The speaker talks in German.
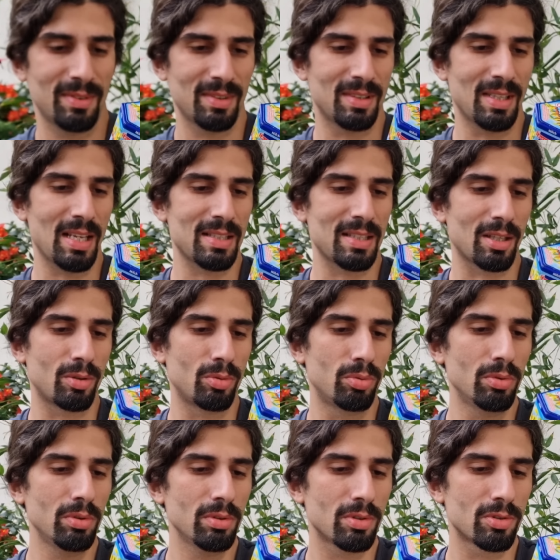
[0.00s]
sehr, sehr
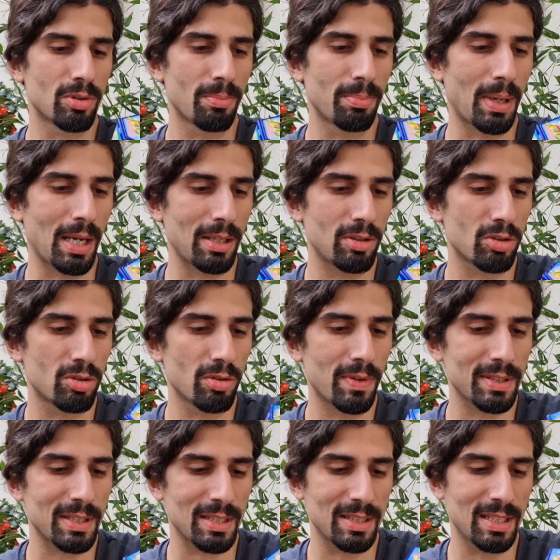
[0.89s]
cool. Sympathisch
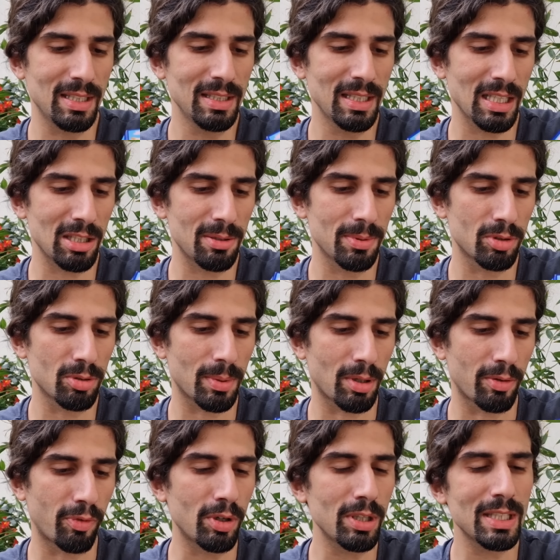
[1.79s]
sowas. Als Kind hätte ich mich
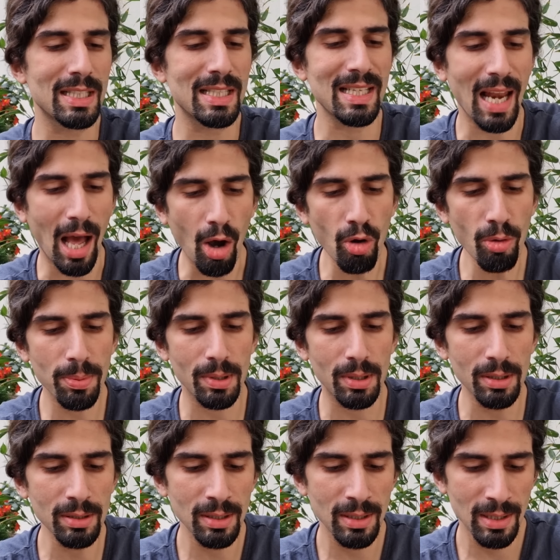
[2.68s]
darüber gefreut. Ich
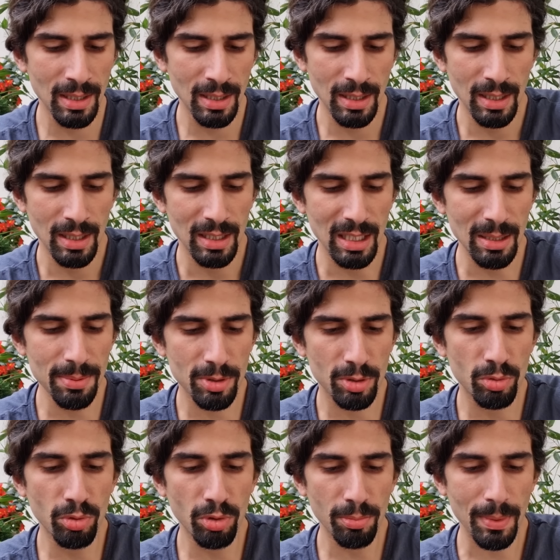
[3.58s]
glaube,
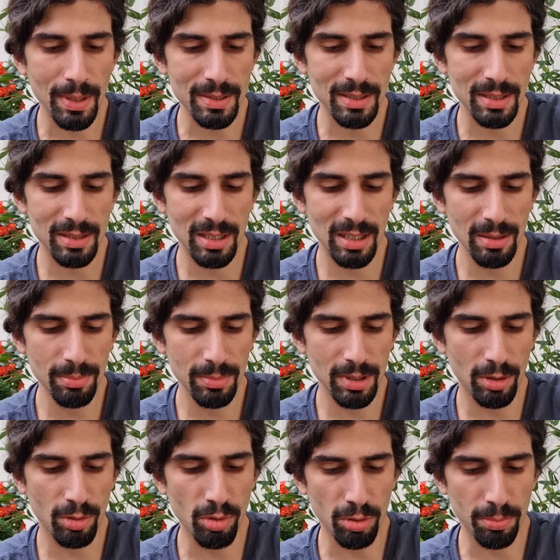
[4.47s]
liebes Kuchenmeister-Team,
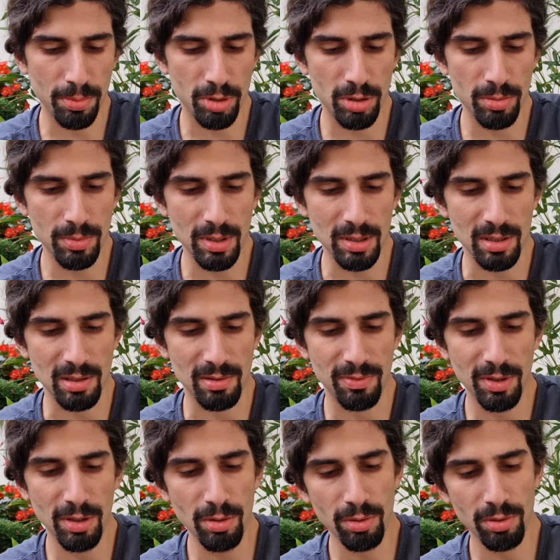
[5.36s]
ihr guckt bestimmt
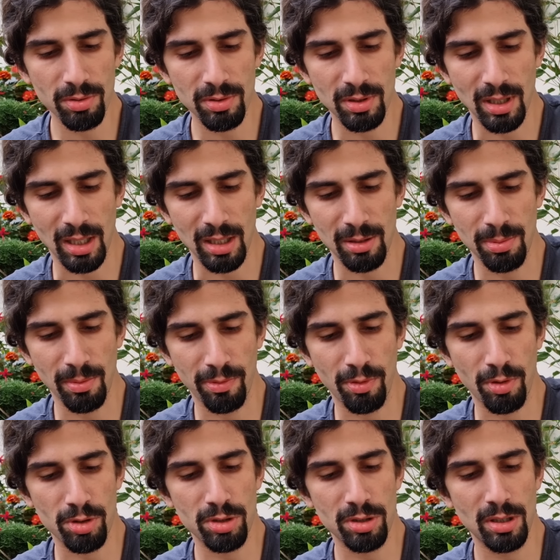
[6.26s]
dieses Videos, kann ich mir
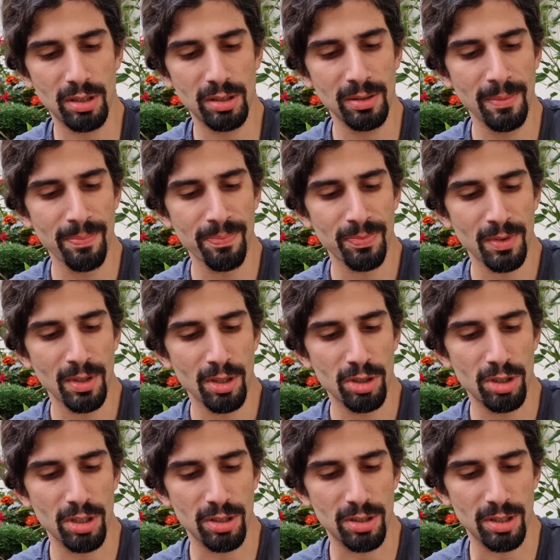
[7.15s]
vorstellen.
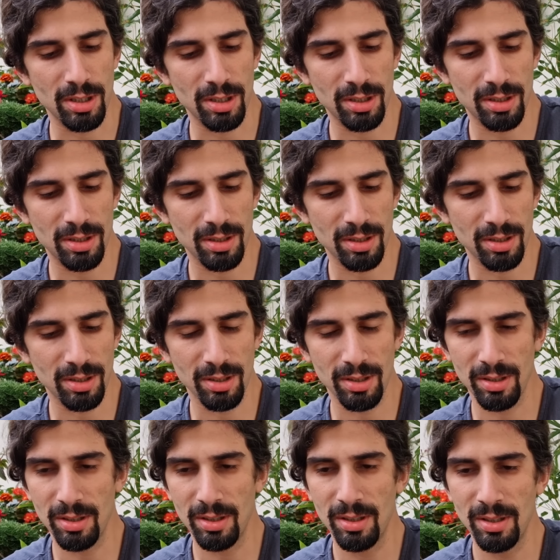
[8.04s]
Schließlich,
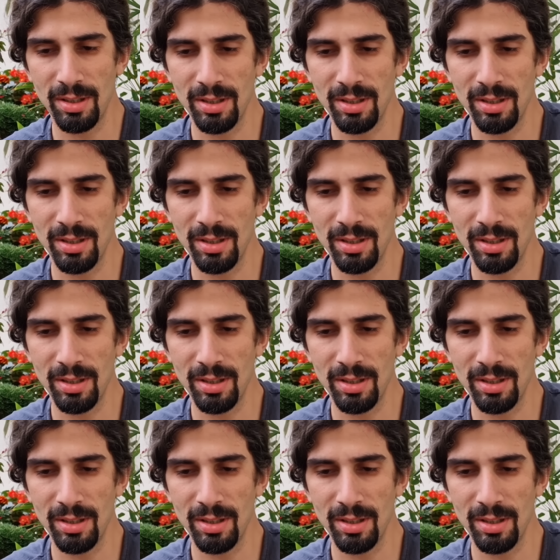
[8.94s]
äh,